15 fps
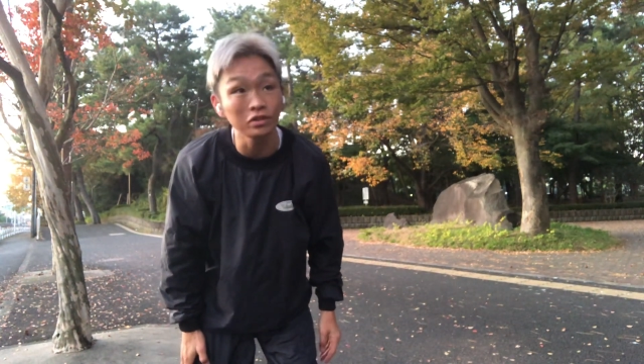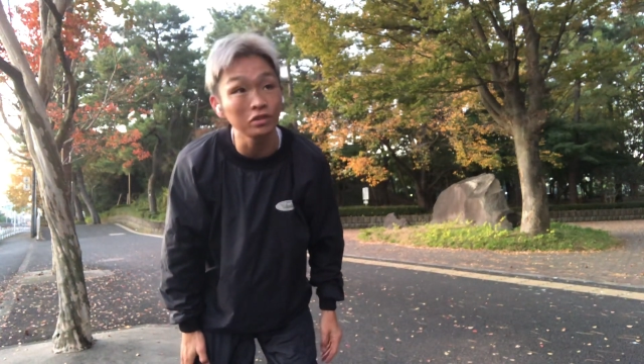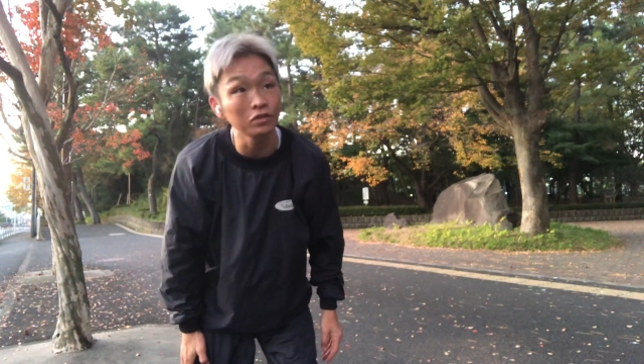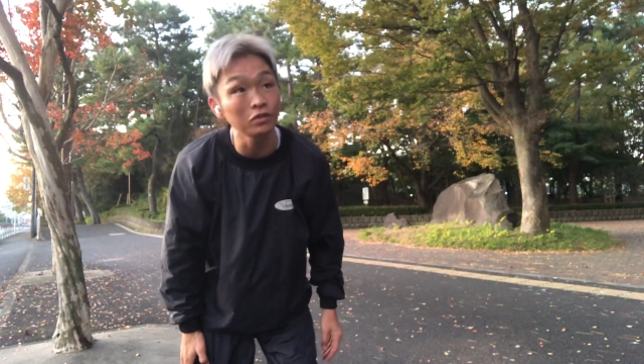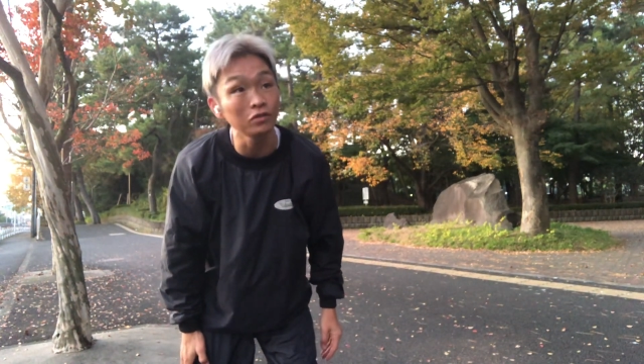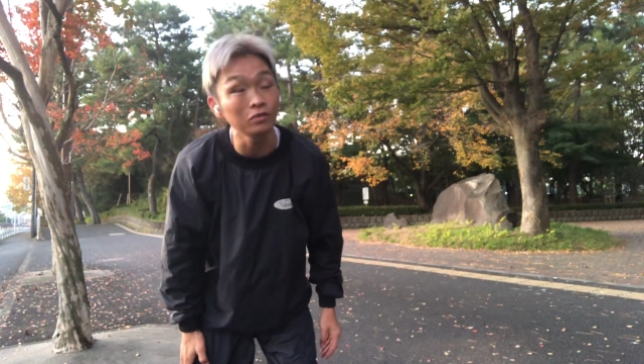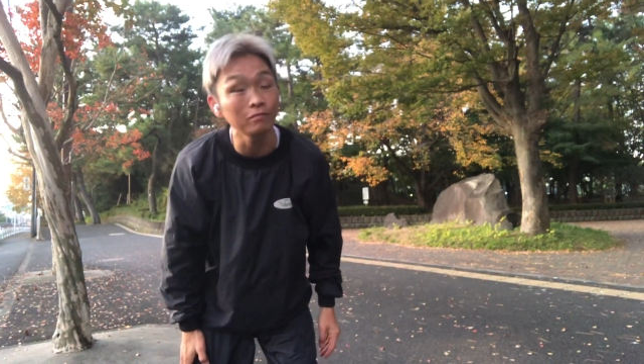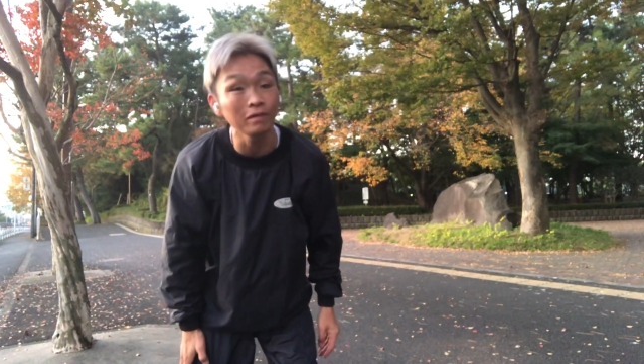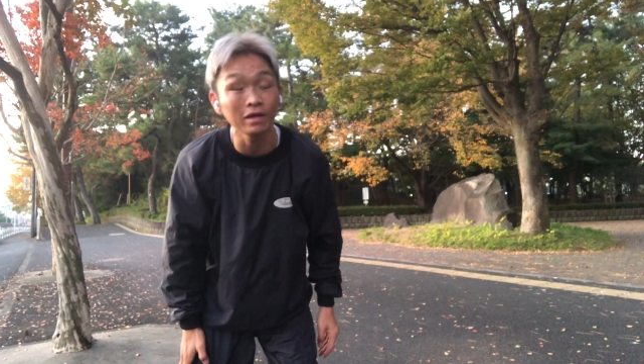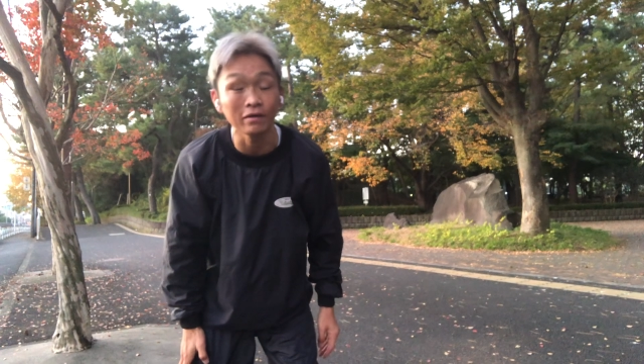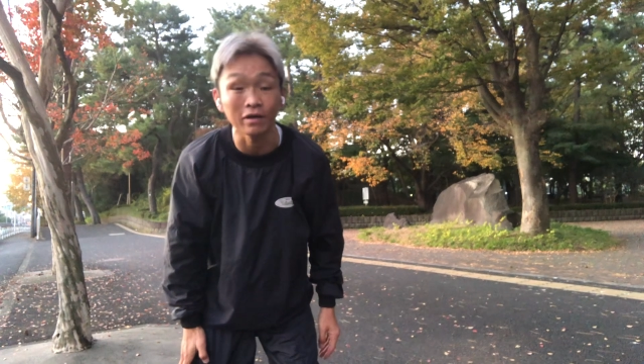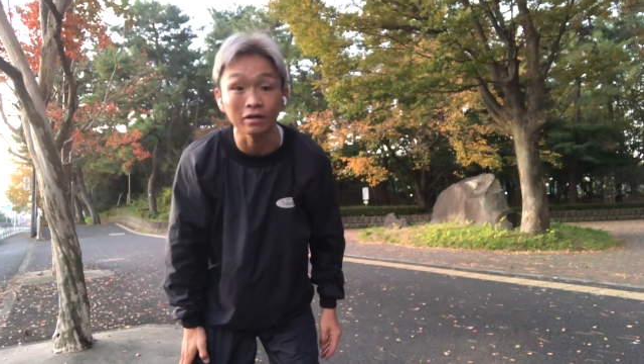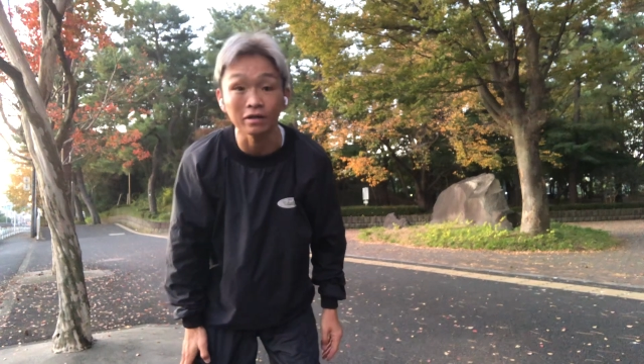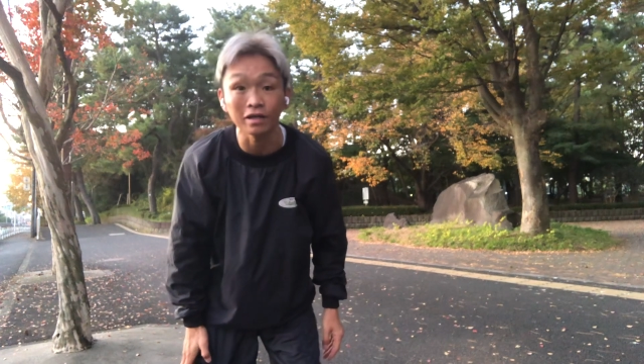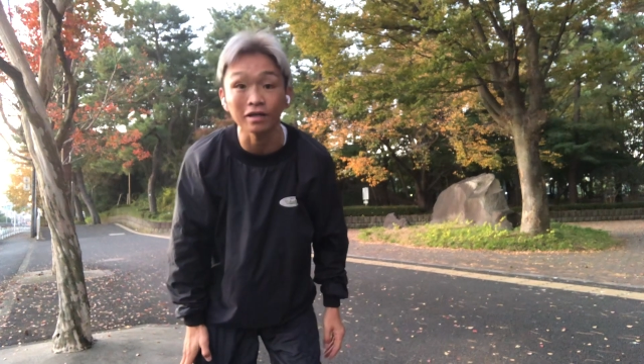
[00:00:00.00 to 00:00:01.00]
15分前
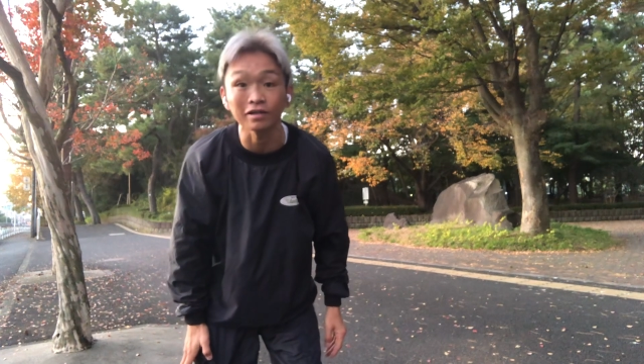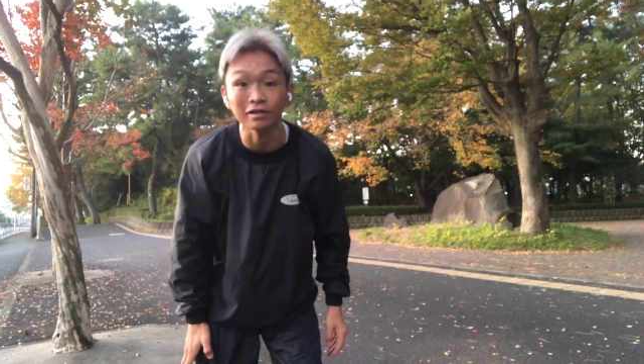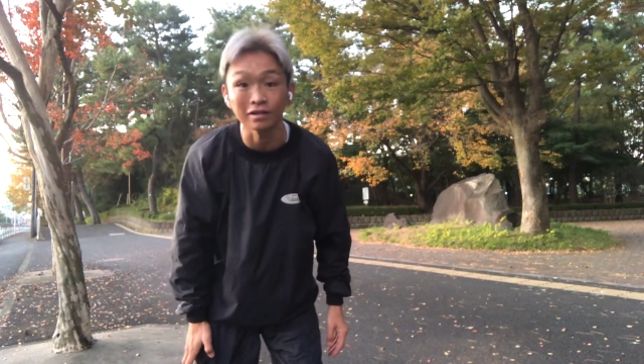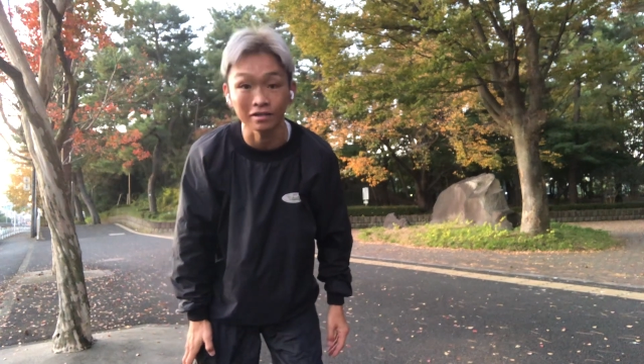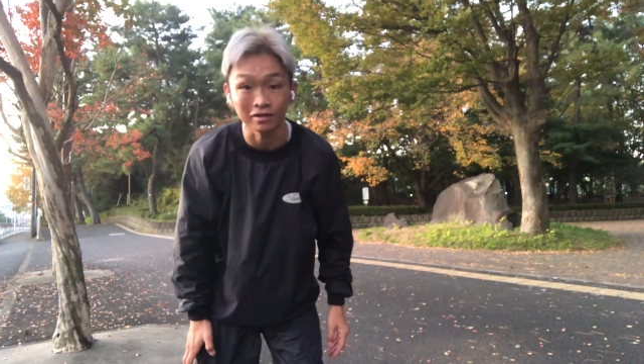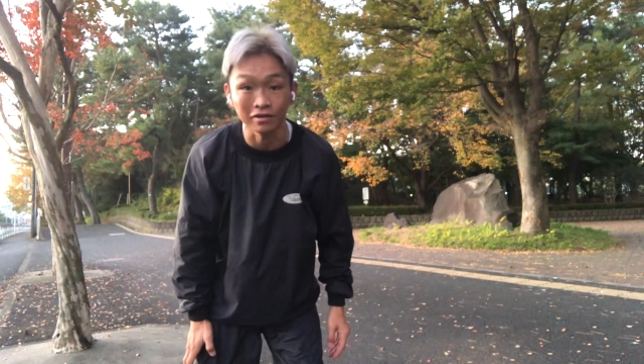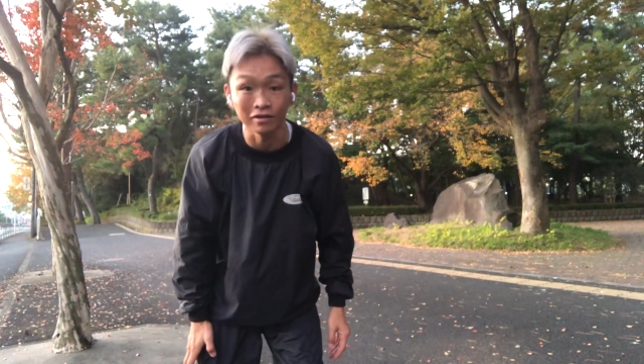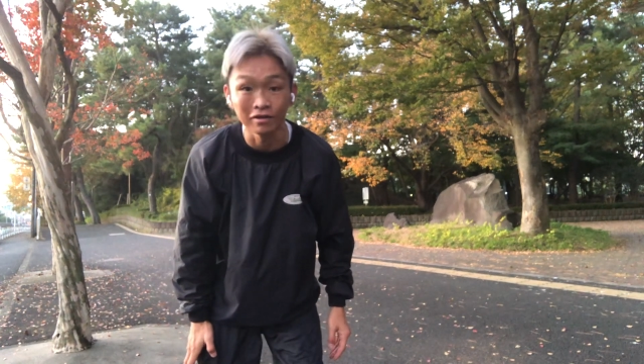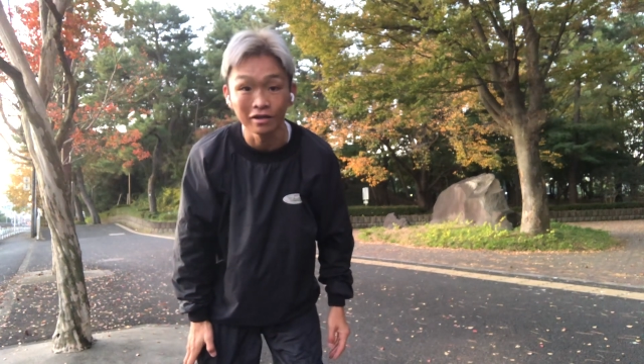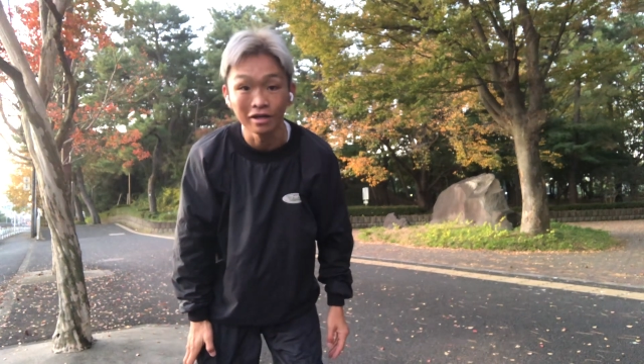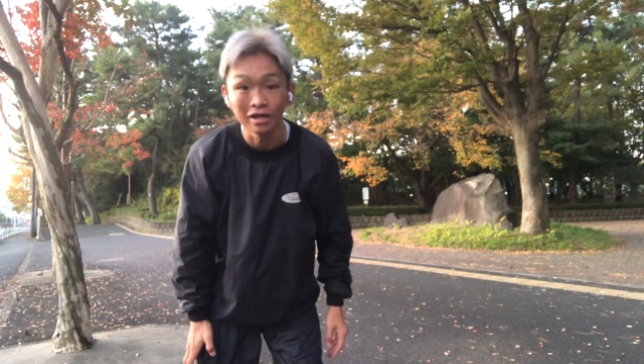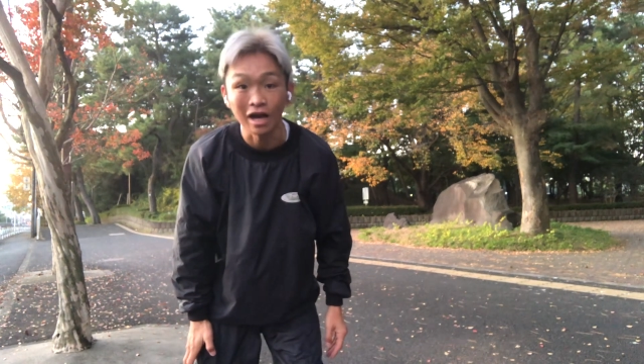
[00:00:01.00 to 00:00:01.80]
は暗かったですよ。